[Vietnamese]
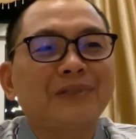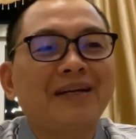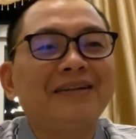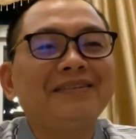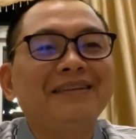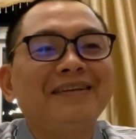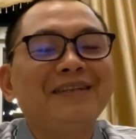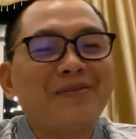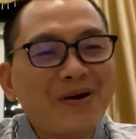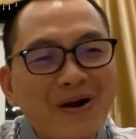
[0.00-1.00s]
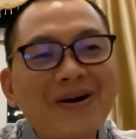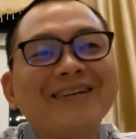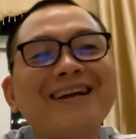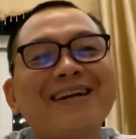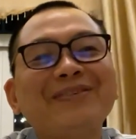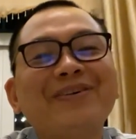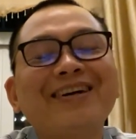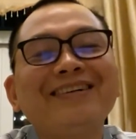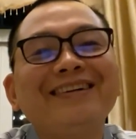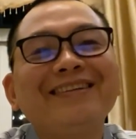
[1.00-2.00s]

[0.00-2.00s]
đấy thì báo cáo cả nhà như vậy